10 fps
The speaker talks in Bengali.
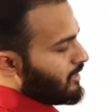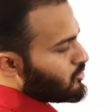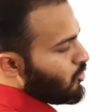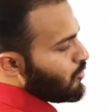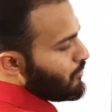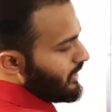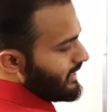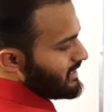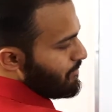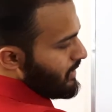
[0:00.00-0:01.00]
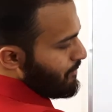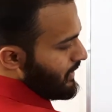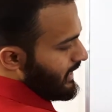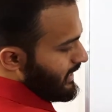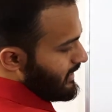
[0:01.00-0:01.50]
সো উপরে নিচে পি
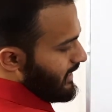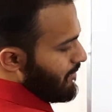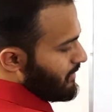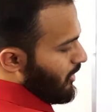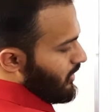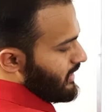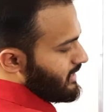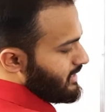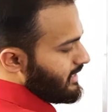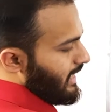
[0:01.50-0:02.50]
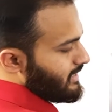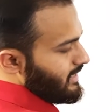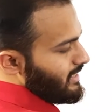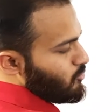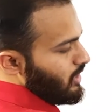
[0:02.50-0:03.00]
পি কেটে দিলাম তাহলে আসতেছে টেন
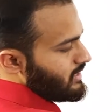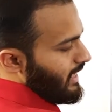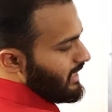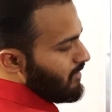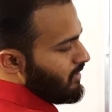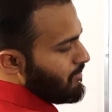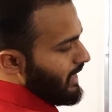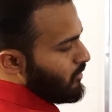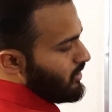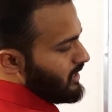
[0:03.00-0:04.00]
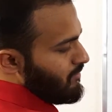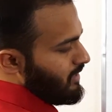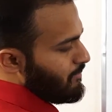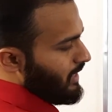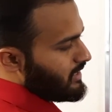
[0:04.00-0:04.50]
থেটা ইকুয়াল সাইন আলফা বাই কজ
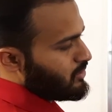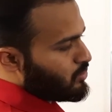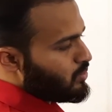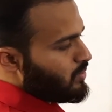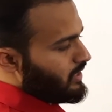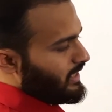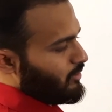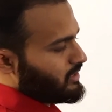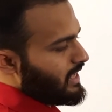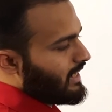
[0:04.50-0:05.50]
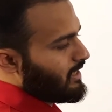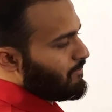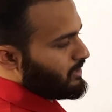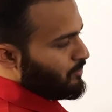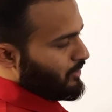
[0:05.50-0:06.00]
আলফা প্লাস টু এটা হচ্ছে এক
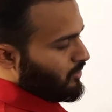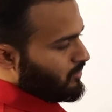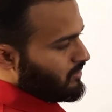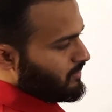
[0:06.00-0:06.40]
নম্বর সমীকরণ